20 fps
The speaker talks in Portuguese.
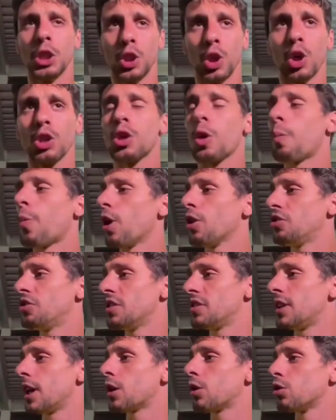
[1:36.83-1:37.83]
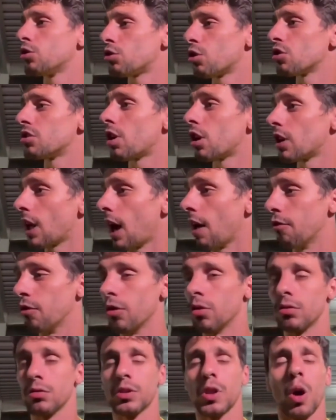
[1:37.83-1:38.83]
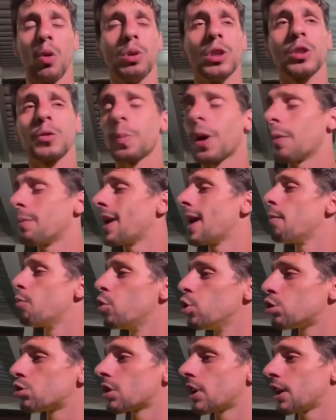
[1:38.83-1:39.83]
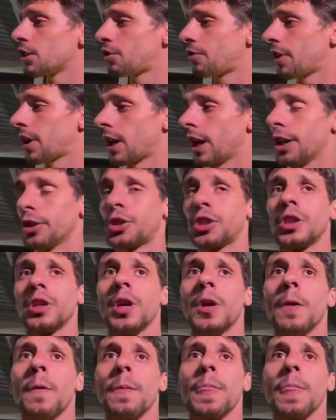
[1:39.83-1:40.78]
E hoje eu posso dizer que eu estou saudável. Então isso para mim é muito gratificante.